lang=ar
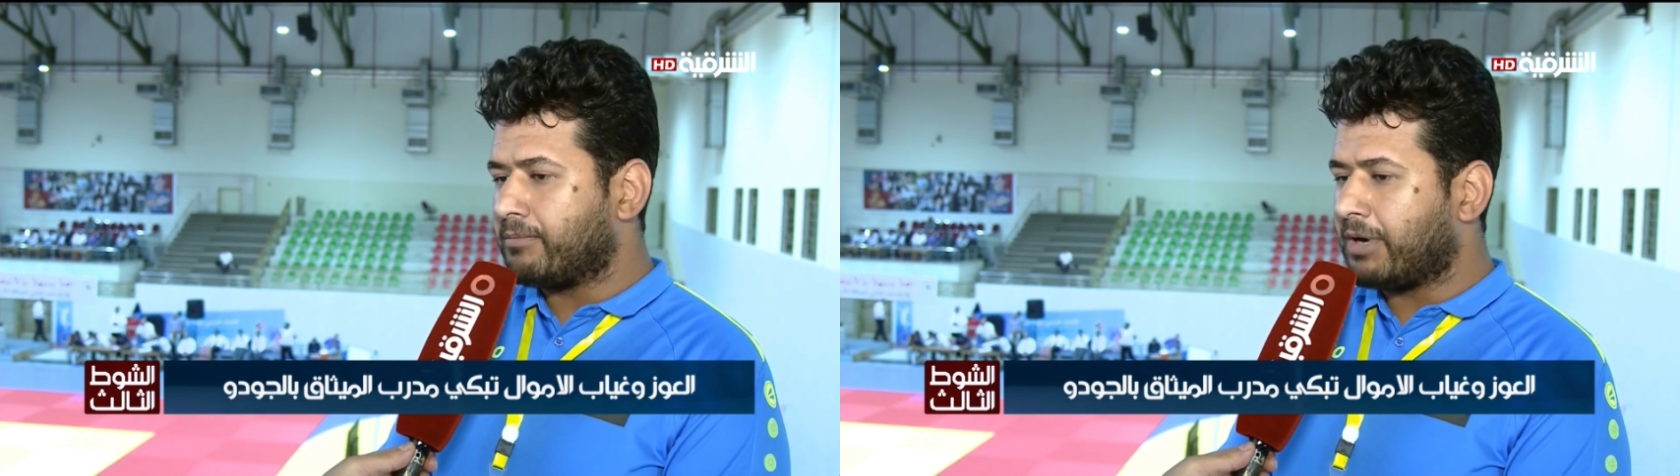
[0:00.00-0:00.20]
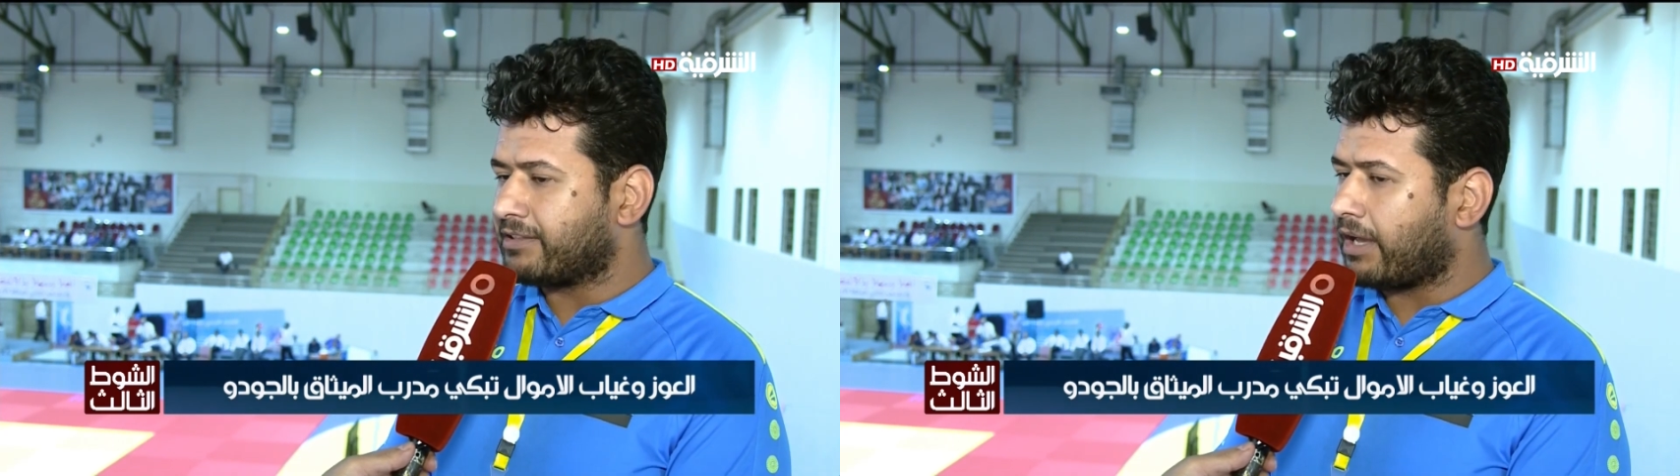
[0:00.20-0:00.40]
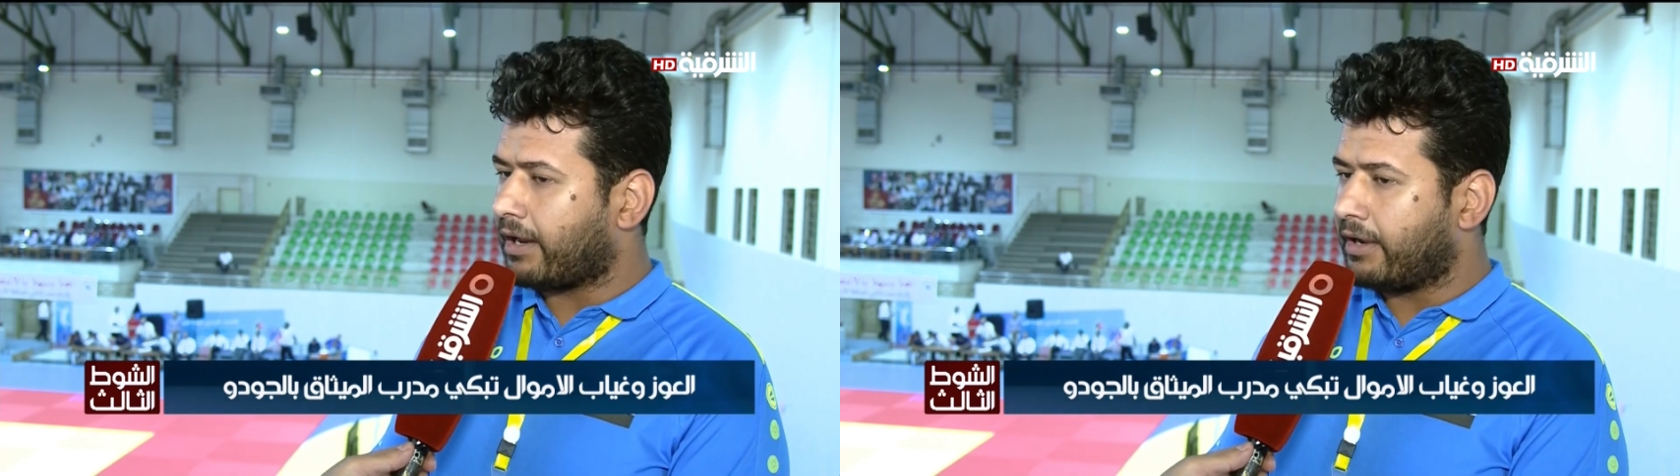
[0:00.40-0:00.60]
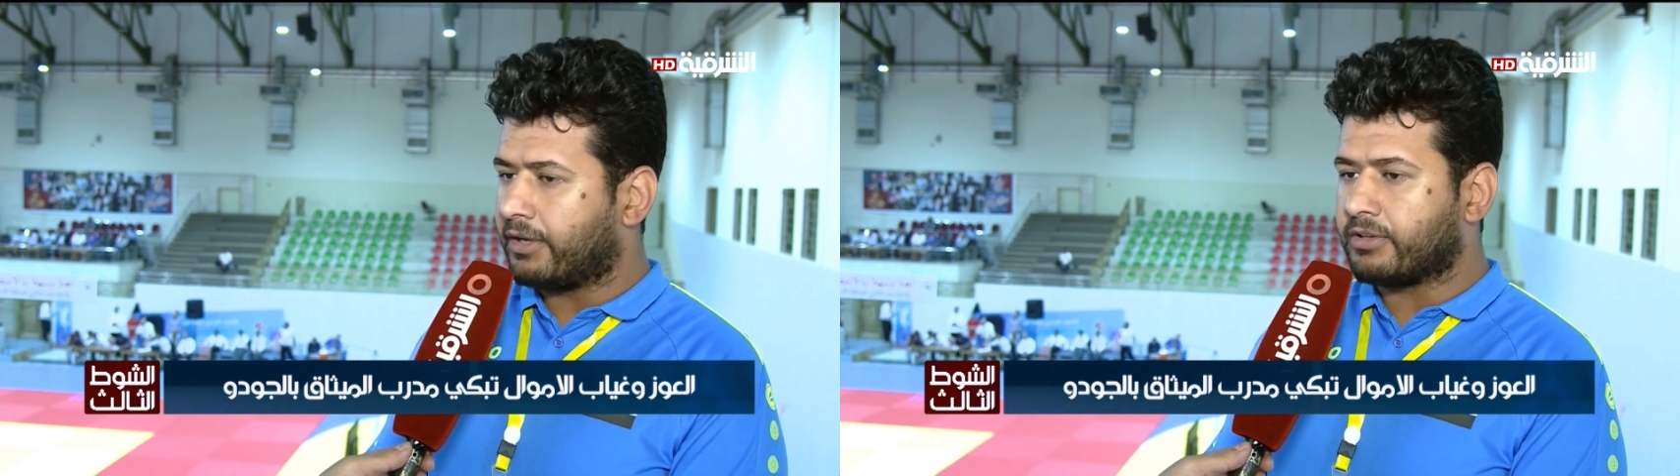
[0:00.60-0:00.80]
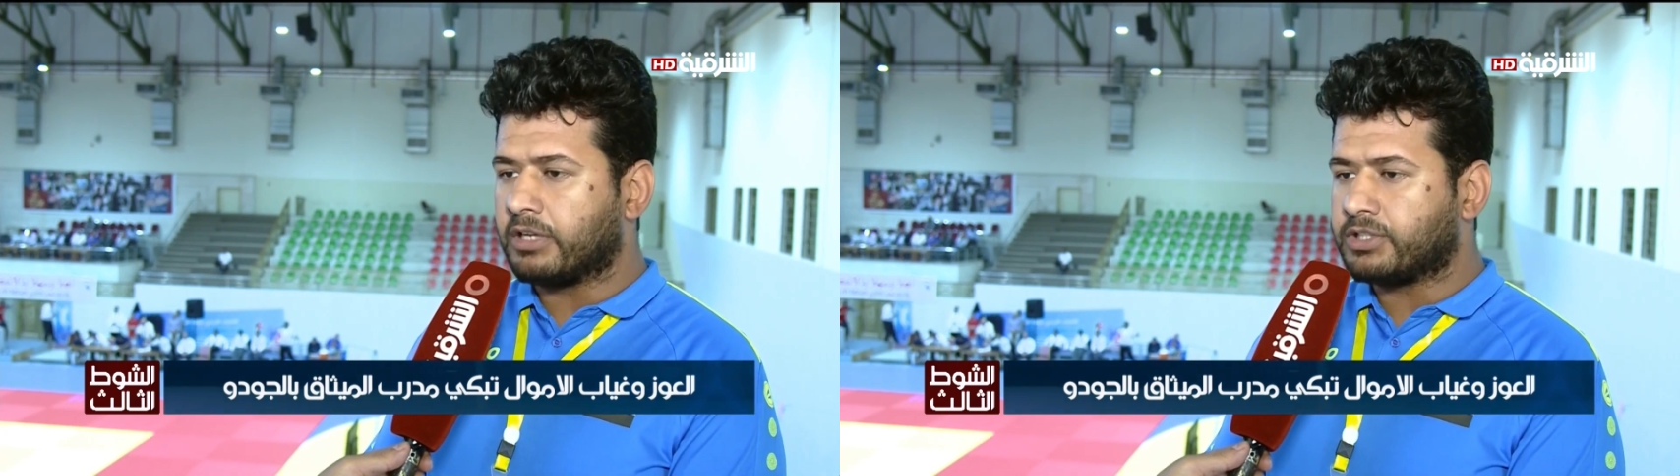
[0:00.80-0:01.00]
ما طالعة
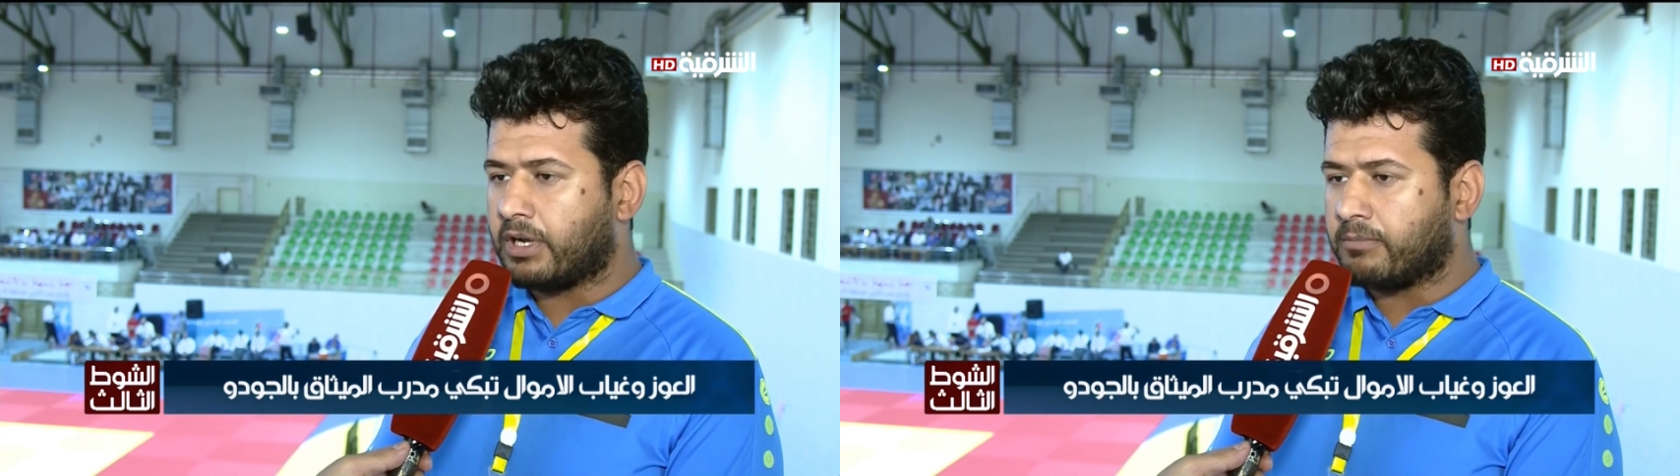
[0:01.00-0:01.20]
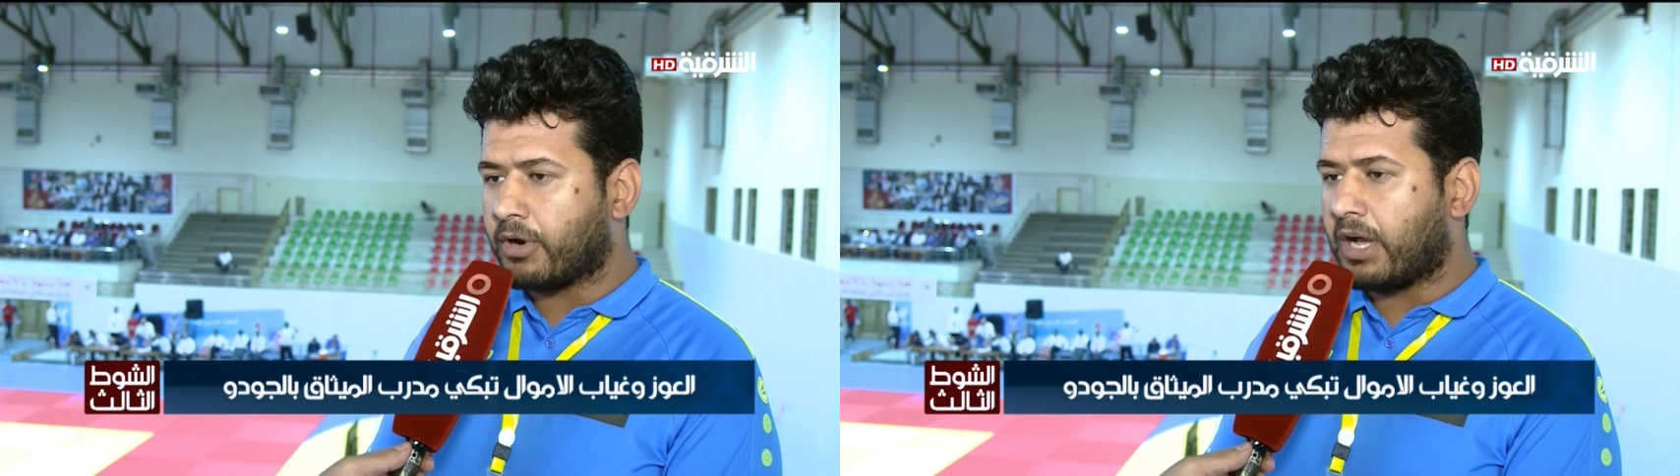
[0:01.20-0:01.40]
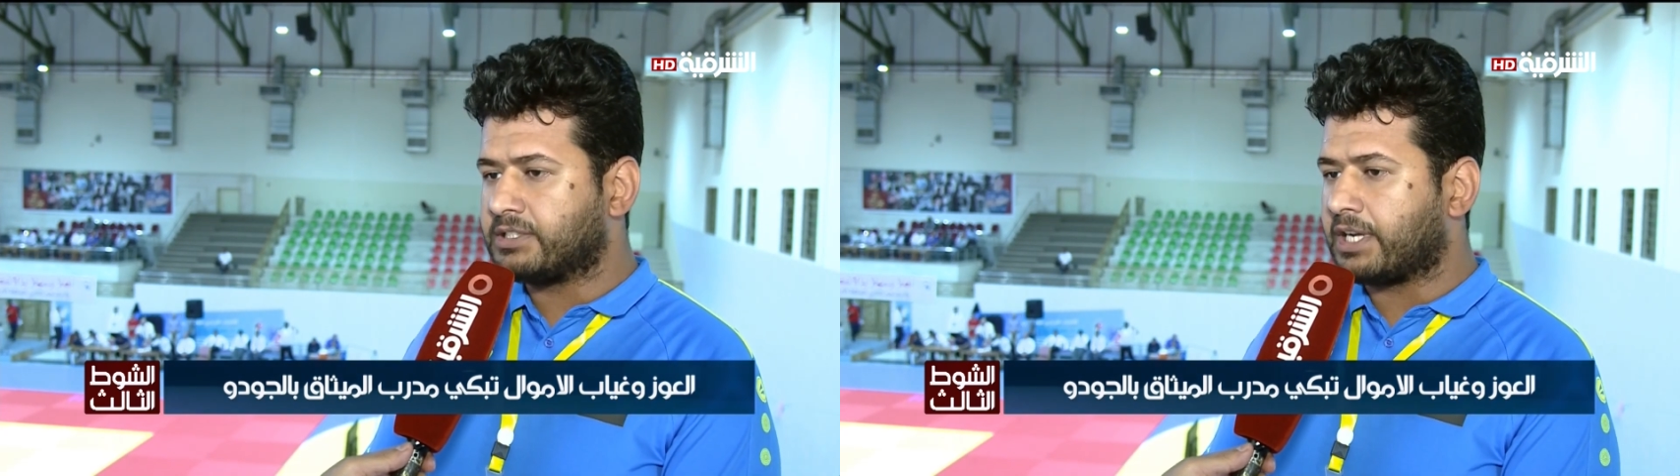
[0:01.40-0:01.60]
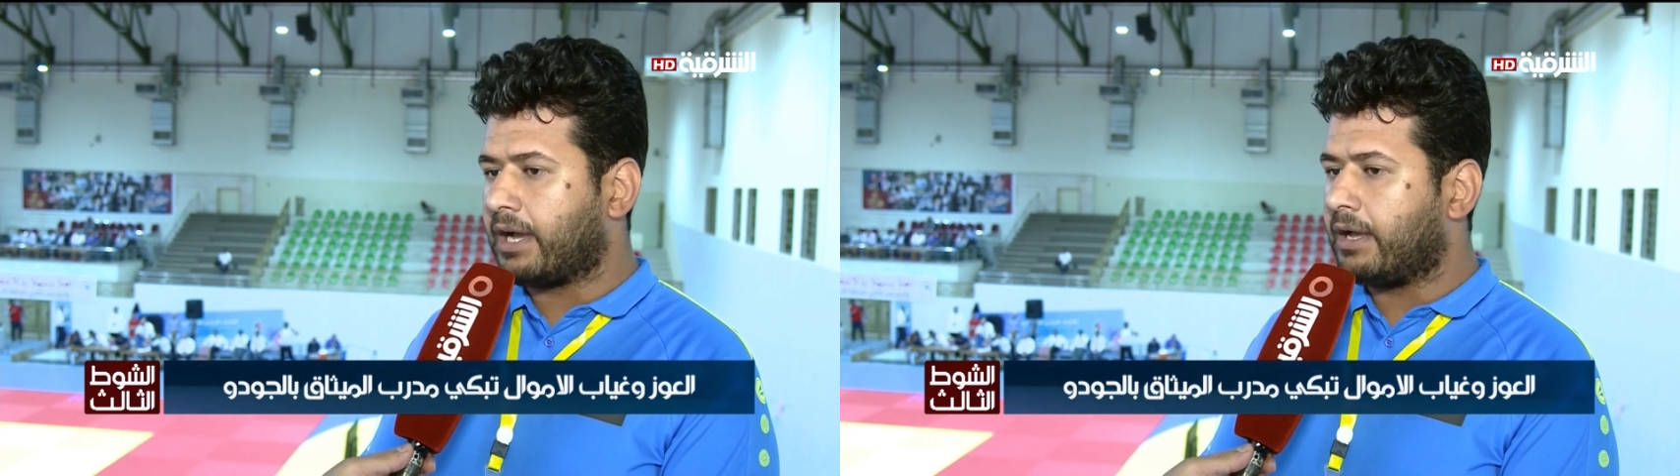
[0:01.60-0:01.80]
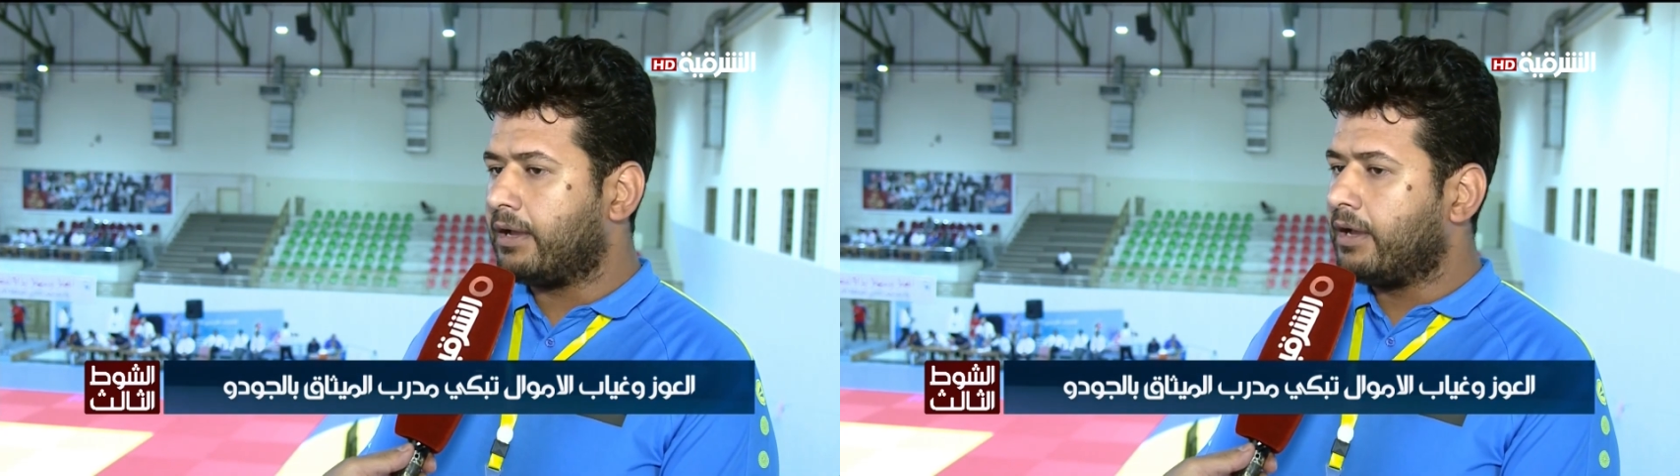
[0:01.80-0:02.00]
يحتاج لها
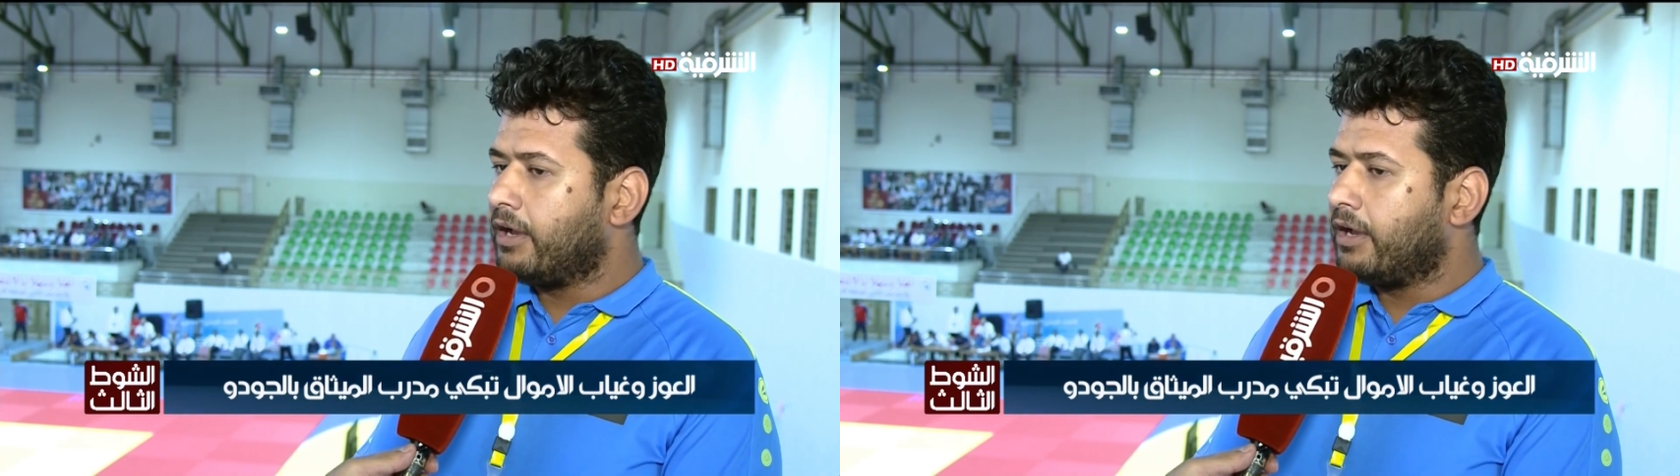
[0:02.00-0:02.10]
مراجعة